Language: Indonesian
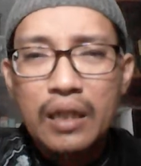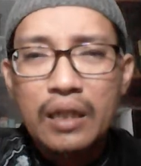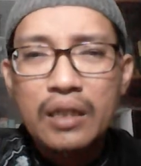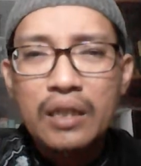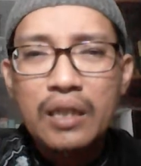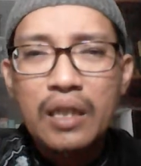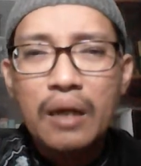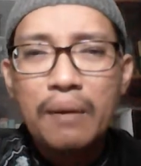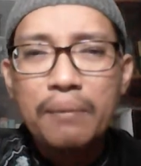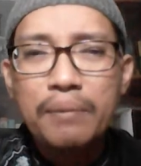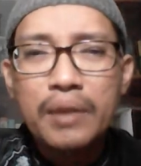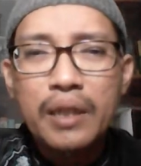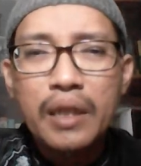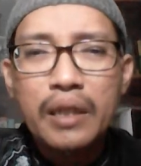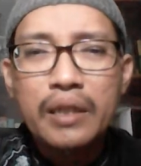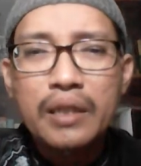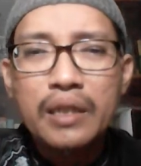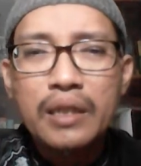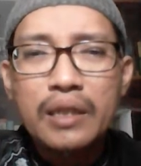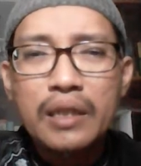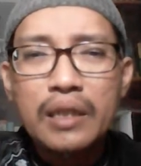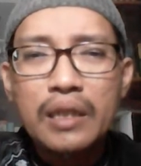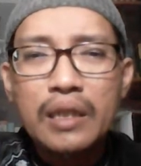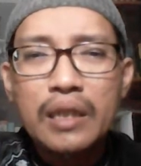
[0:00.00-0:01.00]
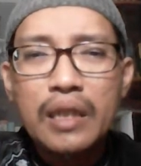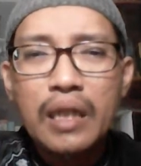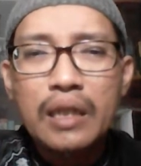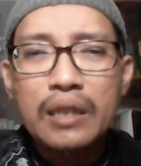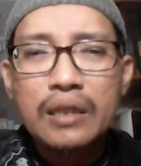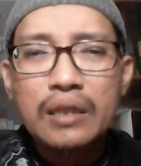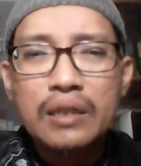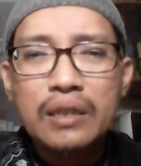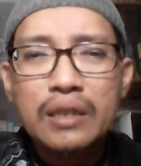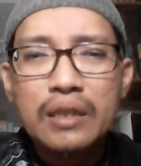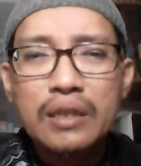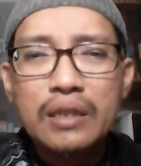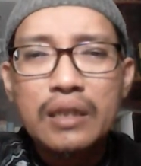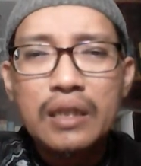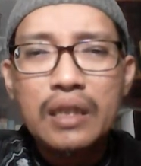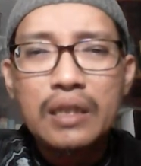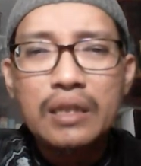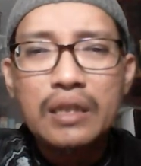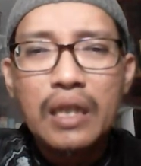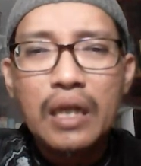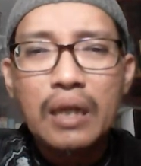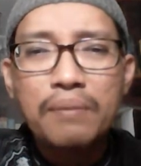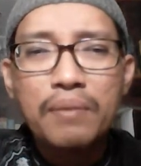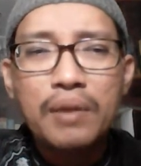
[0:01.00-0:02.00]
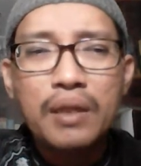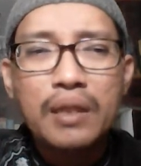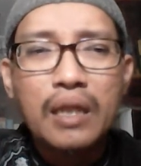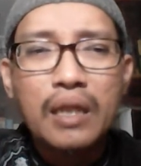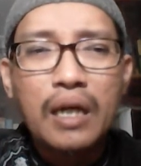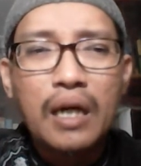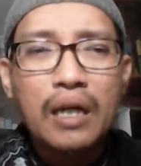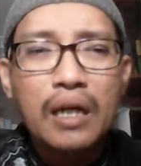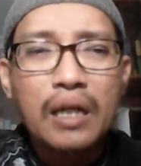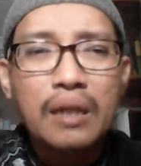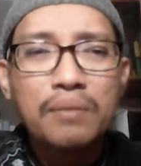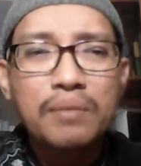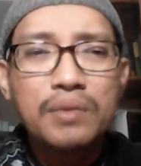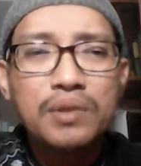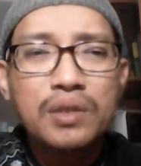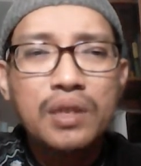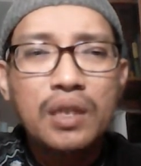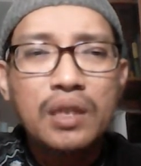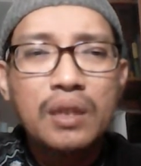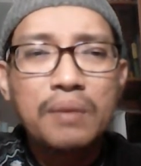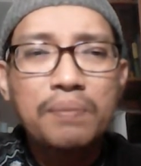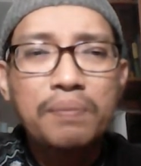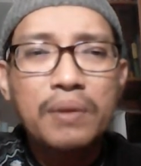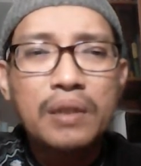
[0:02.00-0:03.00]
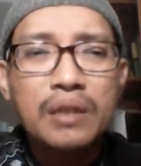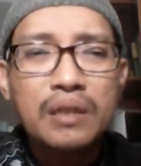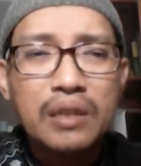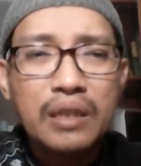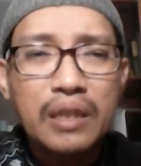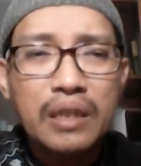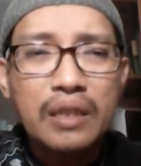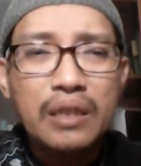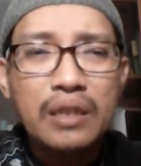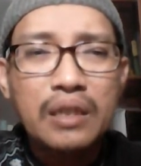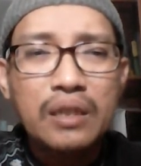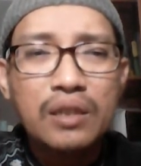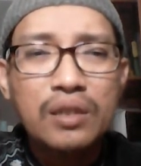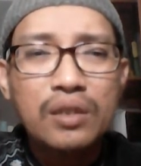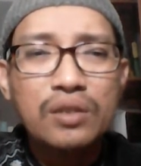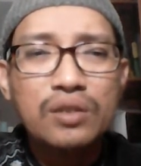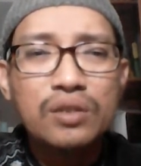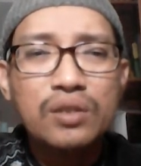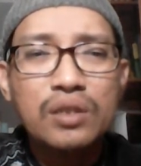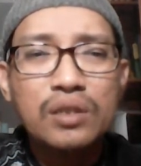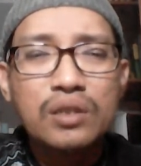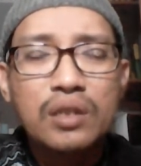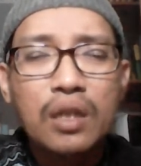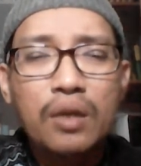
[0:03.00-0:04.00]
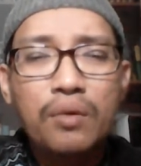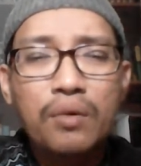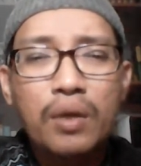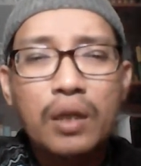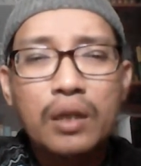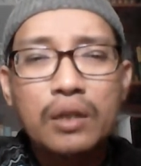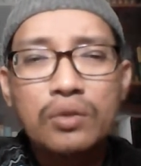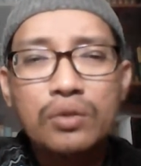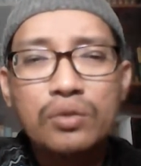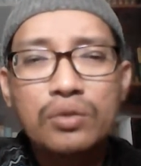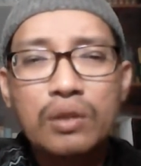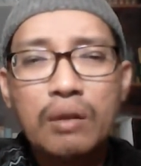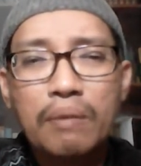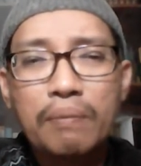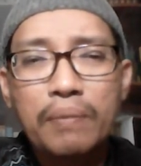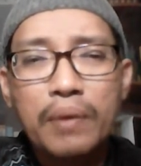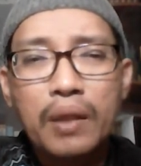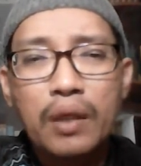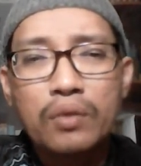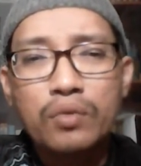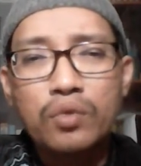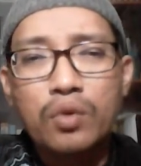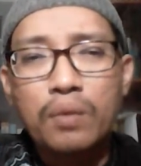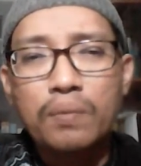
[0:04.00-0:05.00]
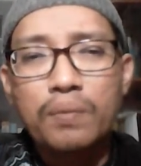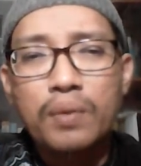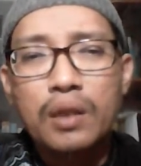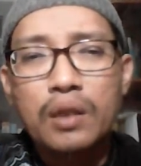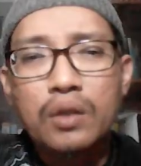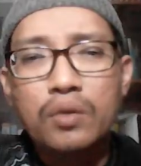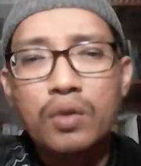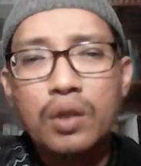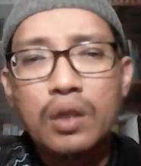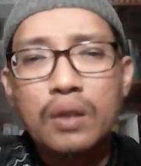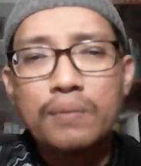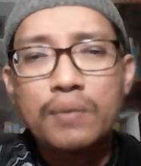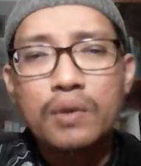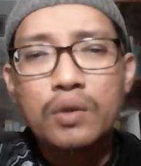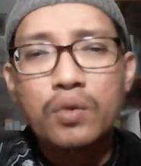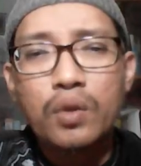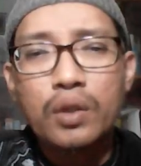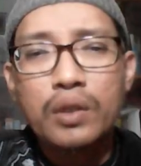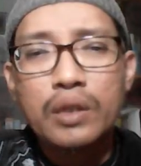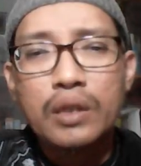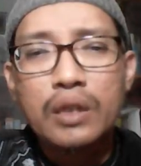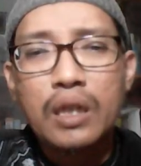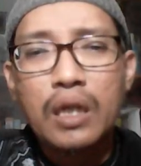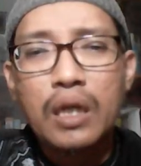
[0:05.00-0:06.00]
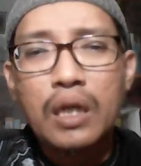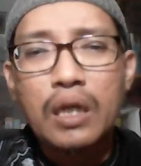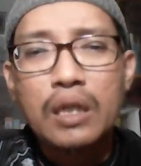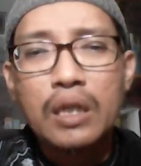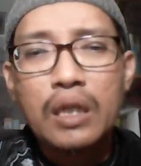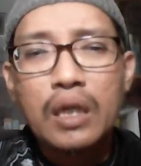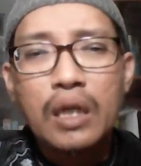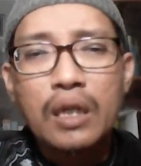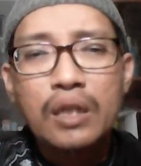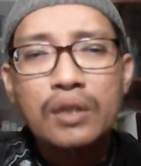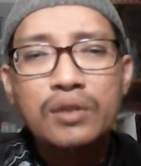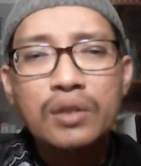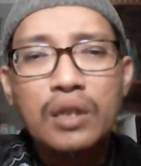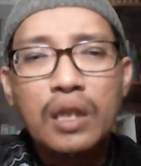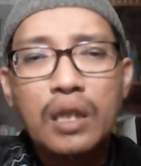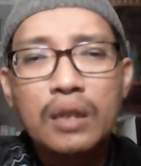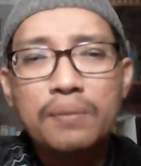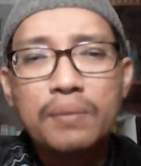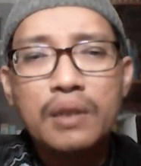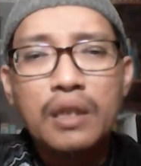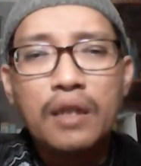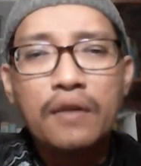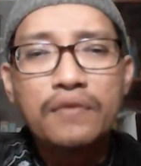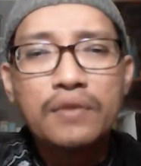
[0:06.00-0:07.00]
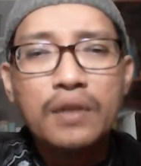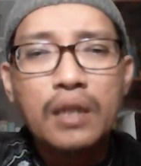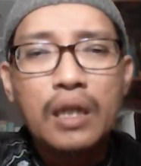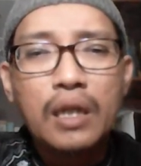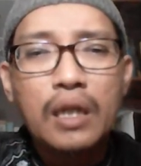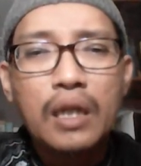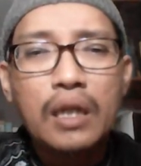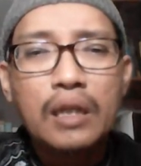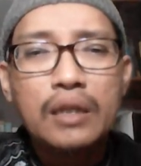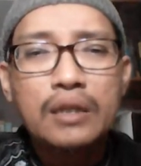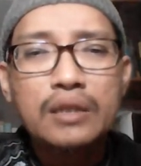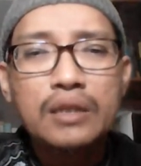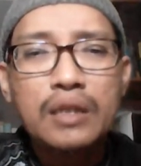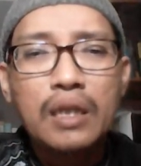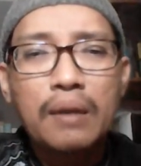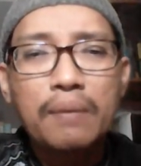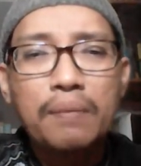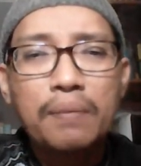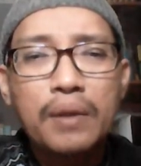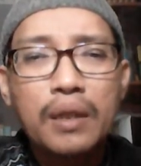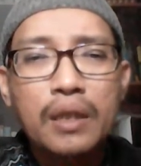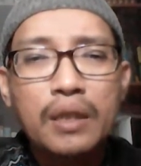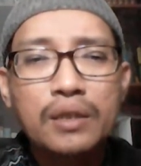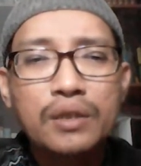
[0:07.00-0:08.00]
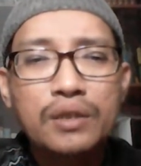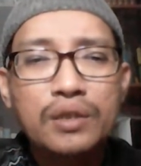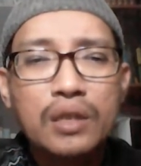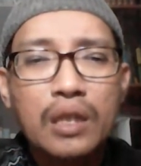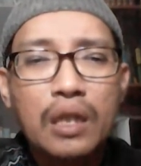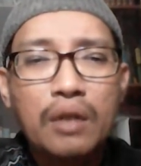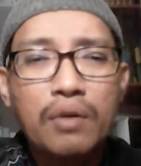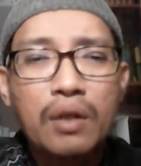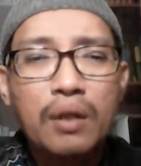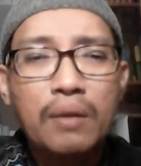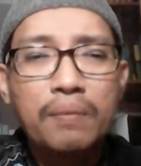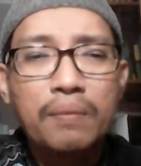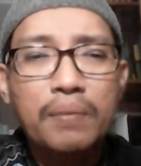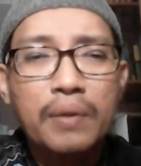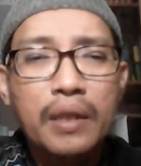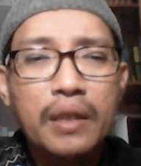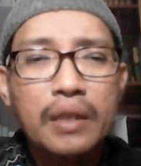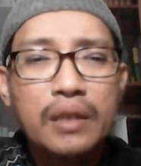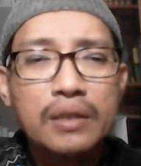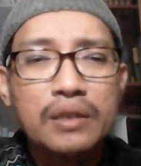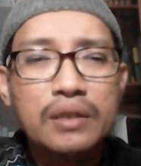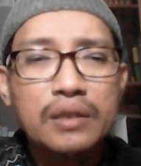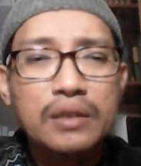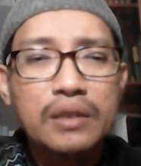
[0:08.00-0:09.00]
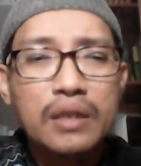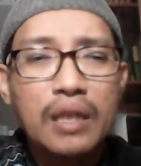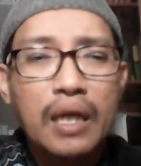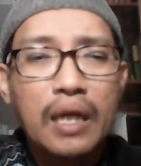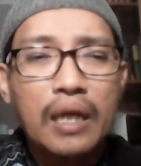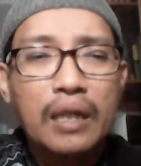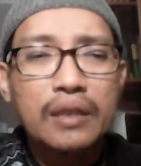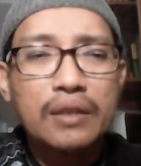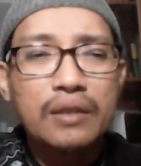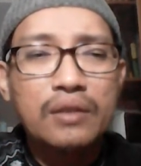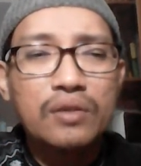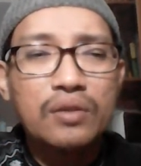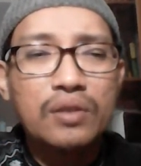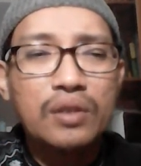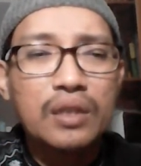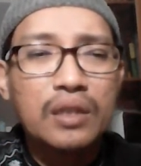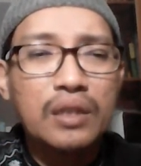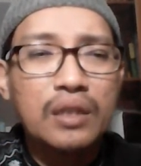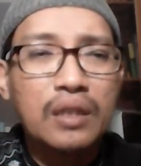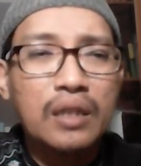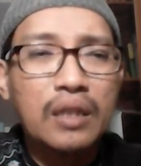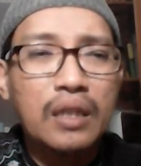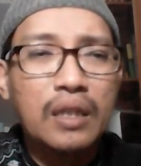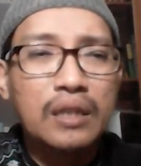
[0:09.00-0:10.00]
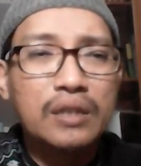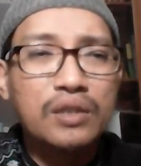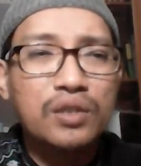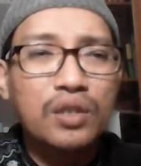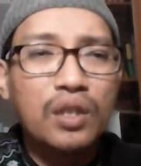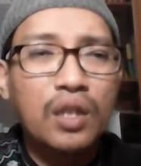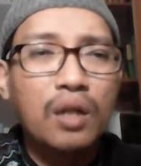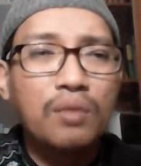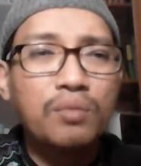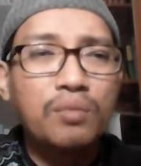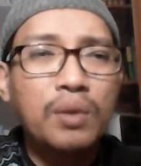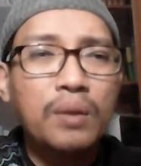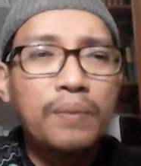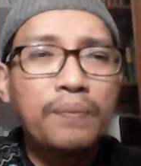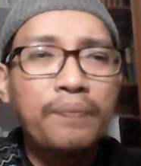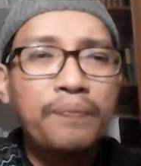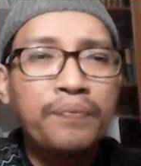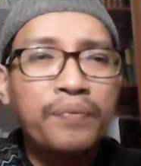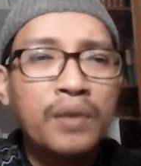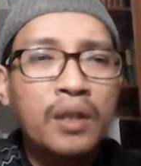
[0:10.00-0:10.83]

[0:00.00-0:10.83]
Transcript: Ia meyakini nantinya timing akan menjadi penting di sisa waktu sampai Oktober 2023 saat pendaftaran capres-cawapres nanti. Ya, secara umum,